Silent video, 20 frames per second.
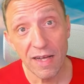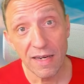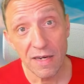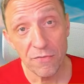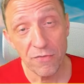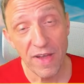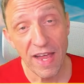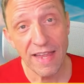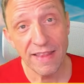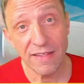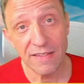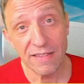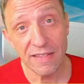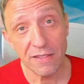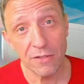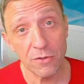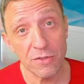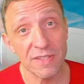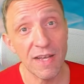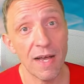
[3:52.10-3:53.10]
Angriff ändert
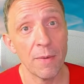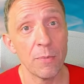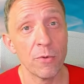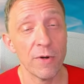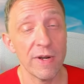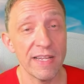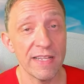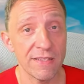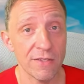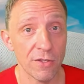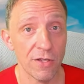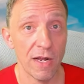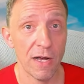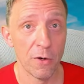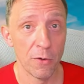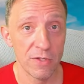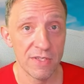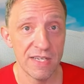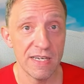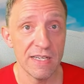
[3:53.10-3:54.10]
sich durchs Upgrade, sondern
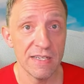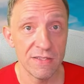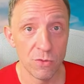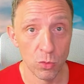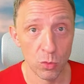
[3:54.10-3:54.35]
auch seine